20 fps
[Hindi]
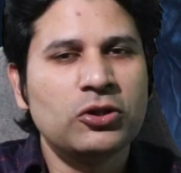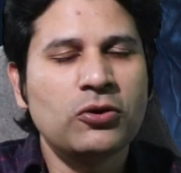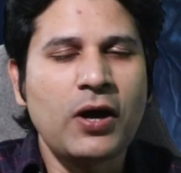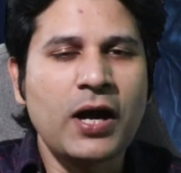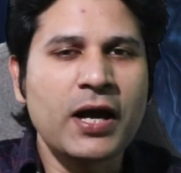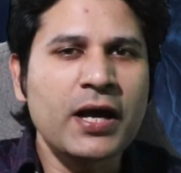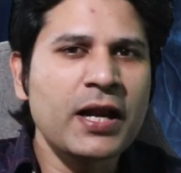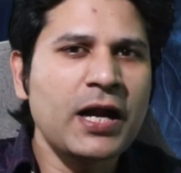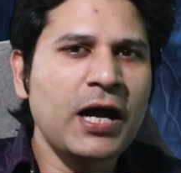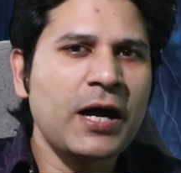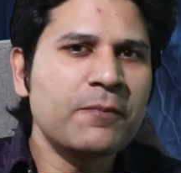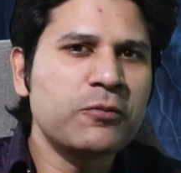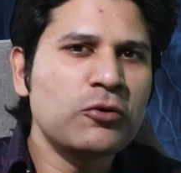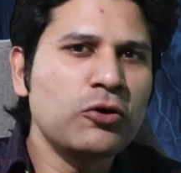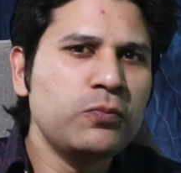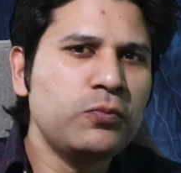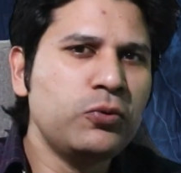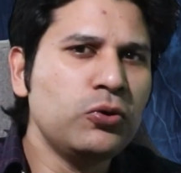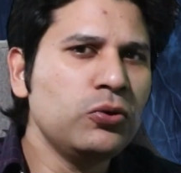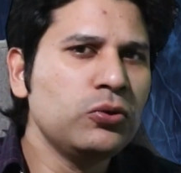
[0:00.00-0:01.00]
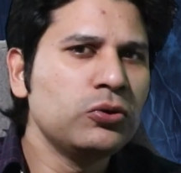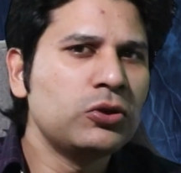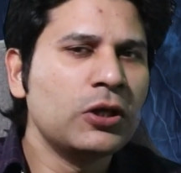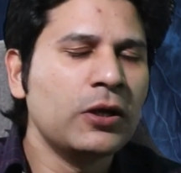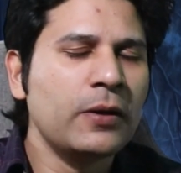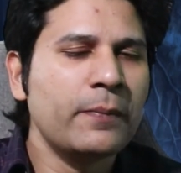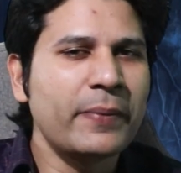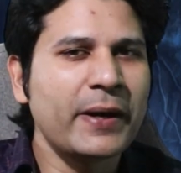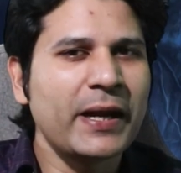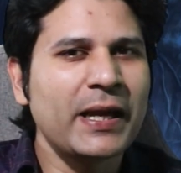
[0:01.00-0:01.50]
तो अगर आपको भूत
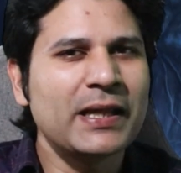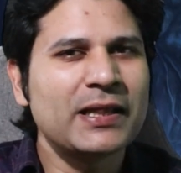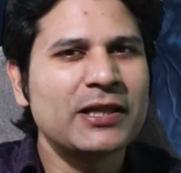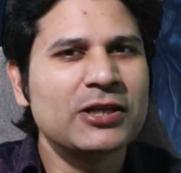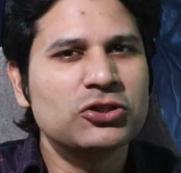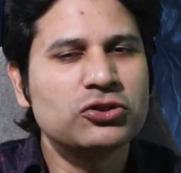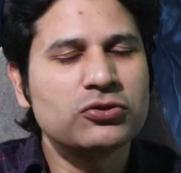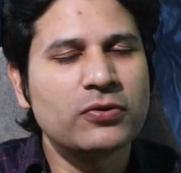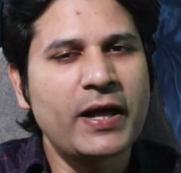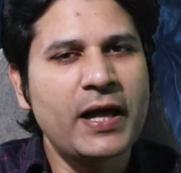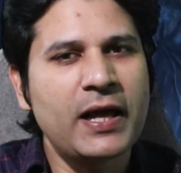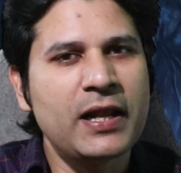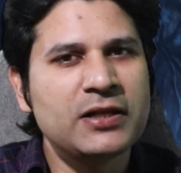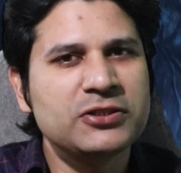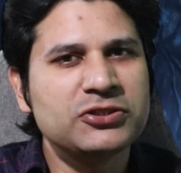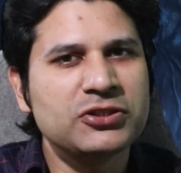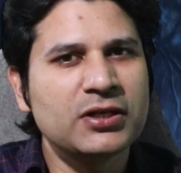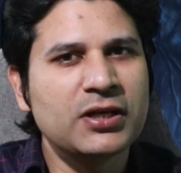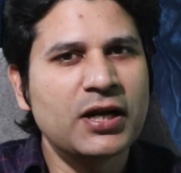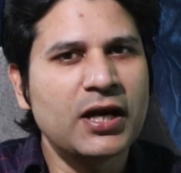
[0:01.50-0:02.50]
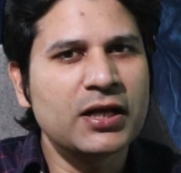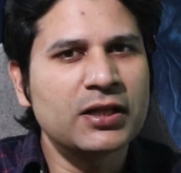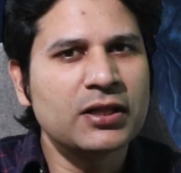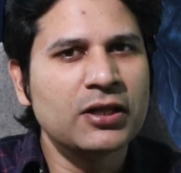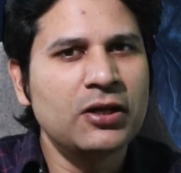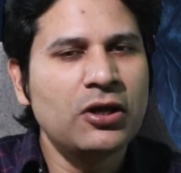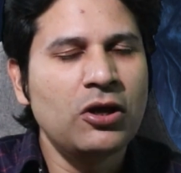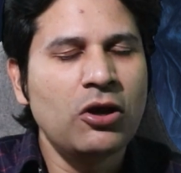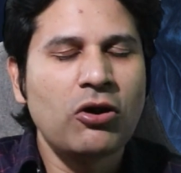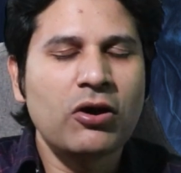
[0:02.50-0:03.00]
प्रेत चुड़ैल
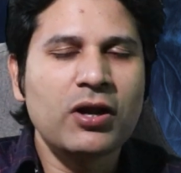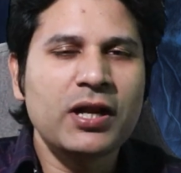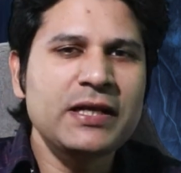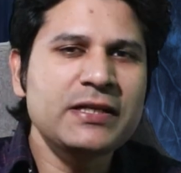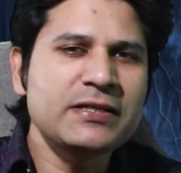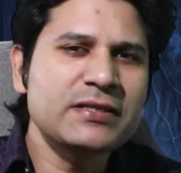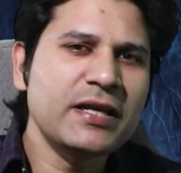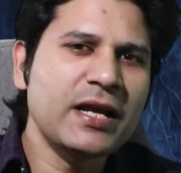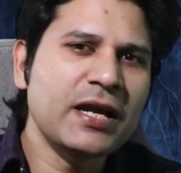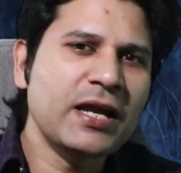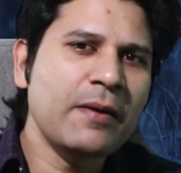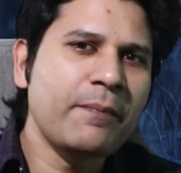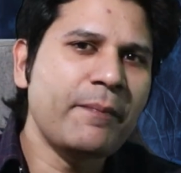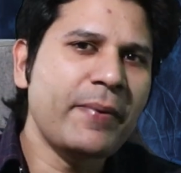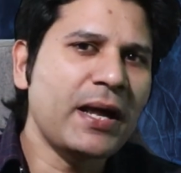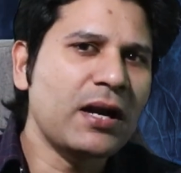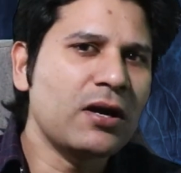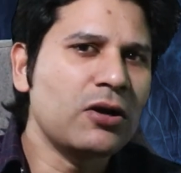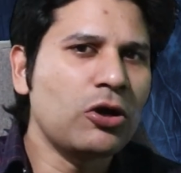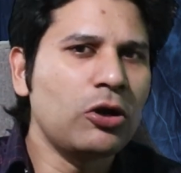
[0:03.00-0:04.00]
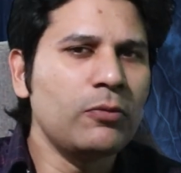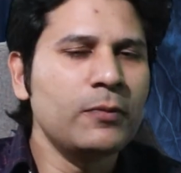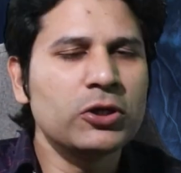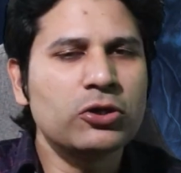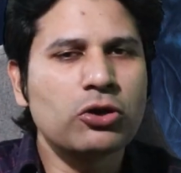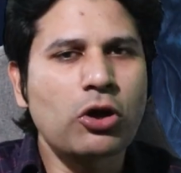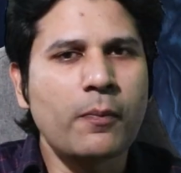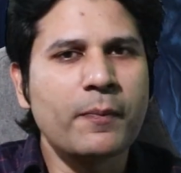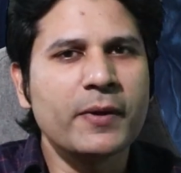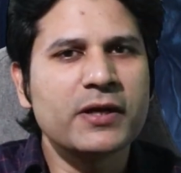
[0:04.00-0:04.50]
जन्नात और इस तरह के
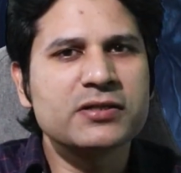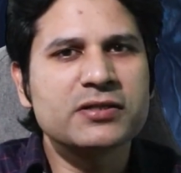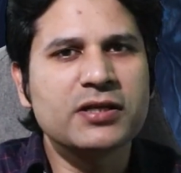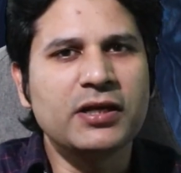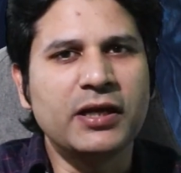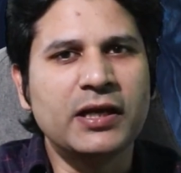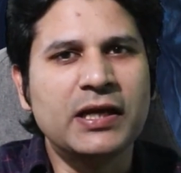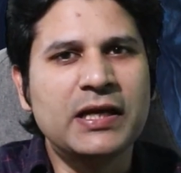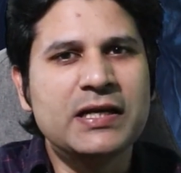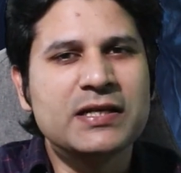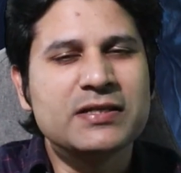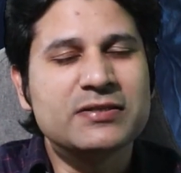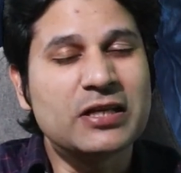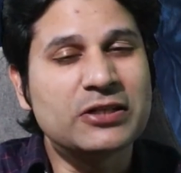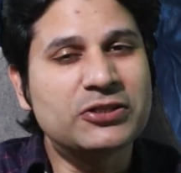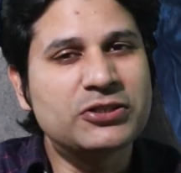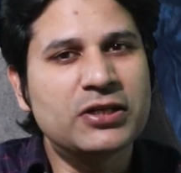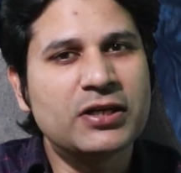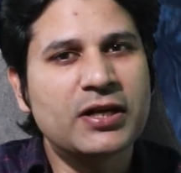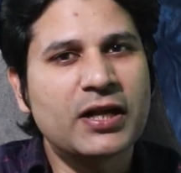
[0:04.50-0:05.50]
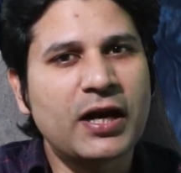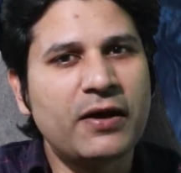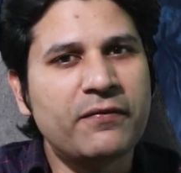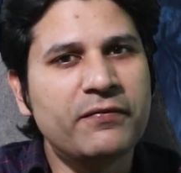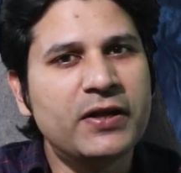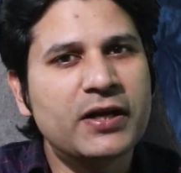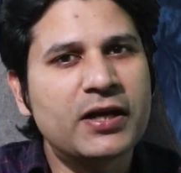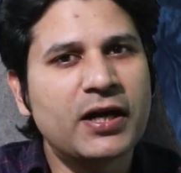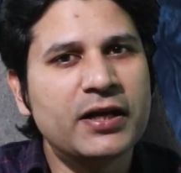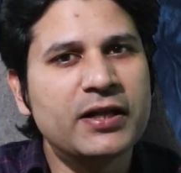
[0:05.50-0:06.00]
पैरानॉर्मल टॉपिक्स की सच्ची
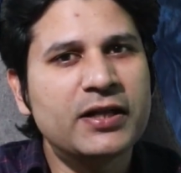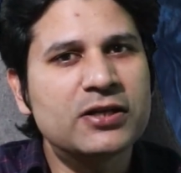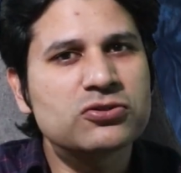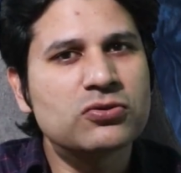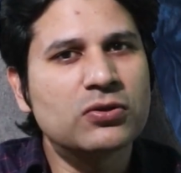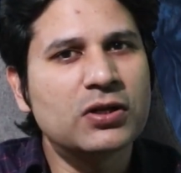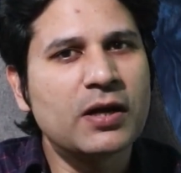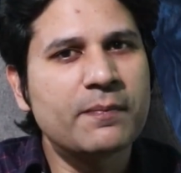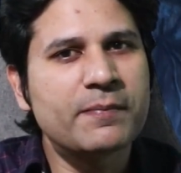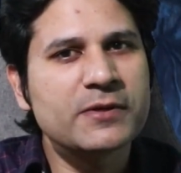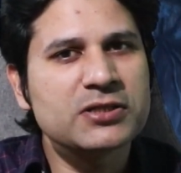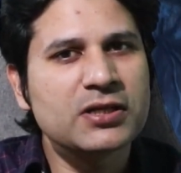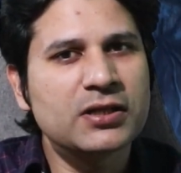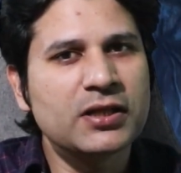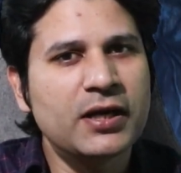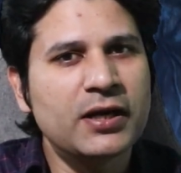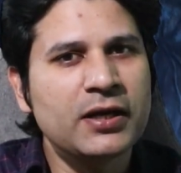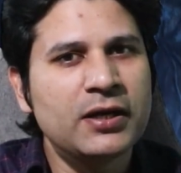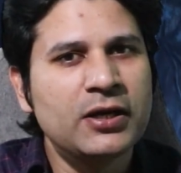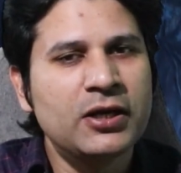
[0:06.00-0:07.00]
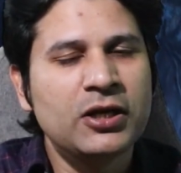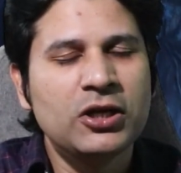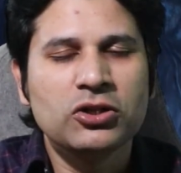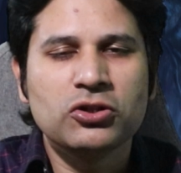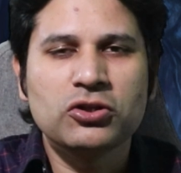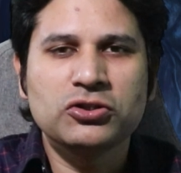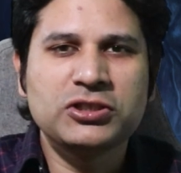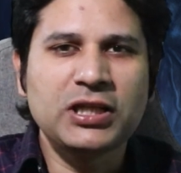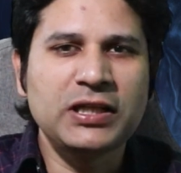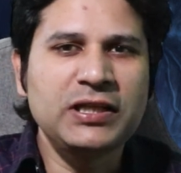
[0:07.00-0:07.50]
डरावनी कहानियां सुनना पसंद है
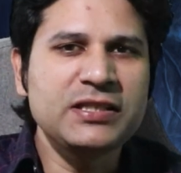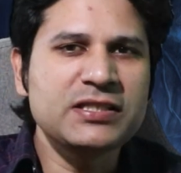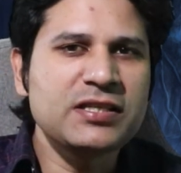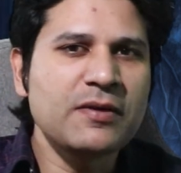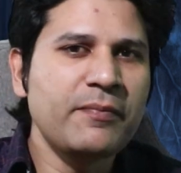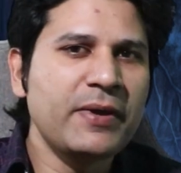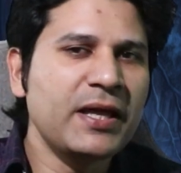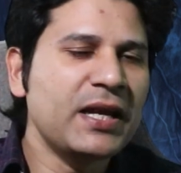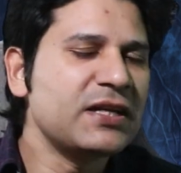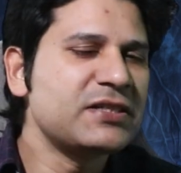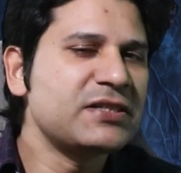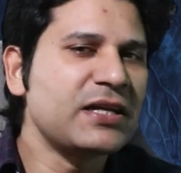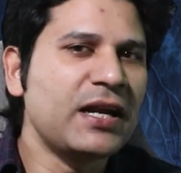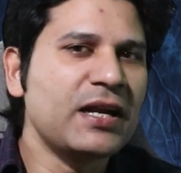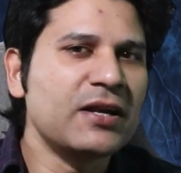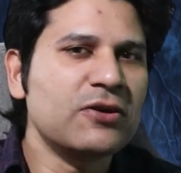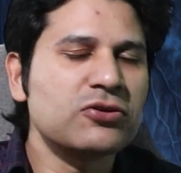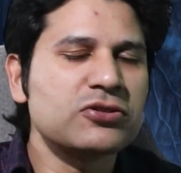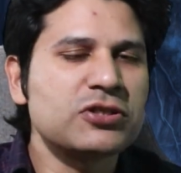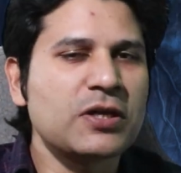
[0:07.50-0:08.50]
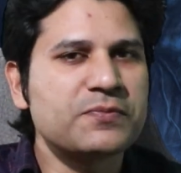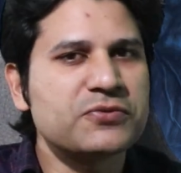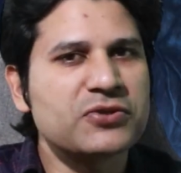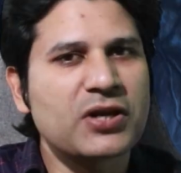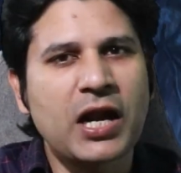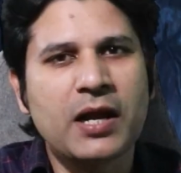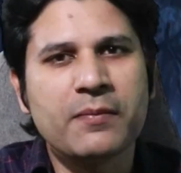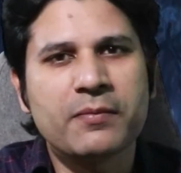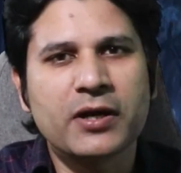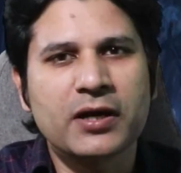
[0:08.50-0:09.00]
तो जल्दी से मेरे चैनल को
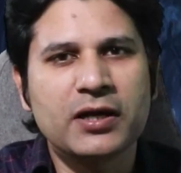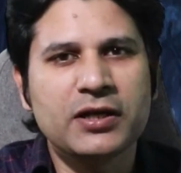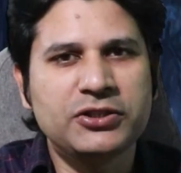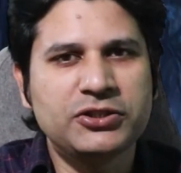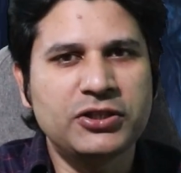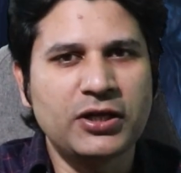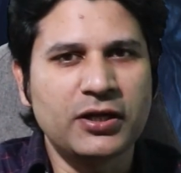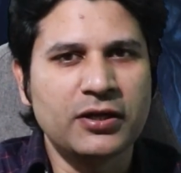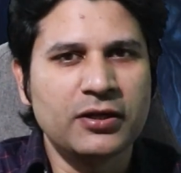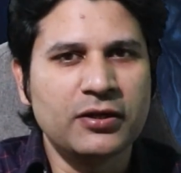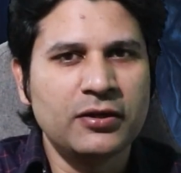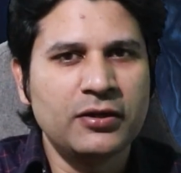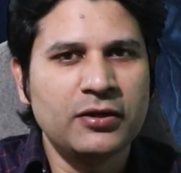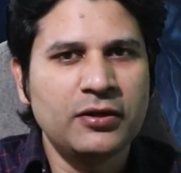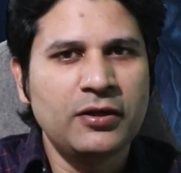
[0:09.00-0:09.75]
सब्सक्राइब कर लीजिए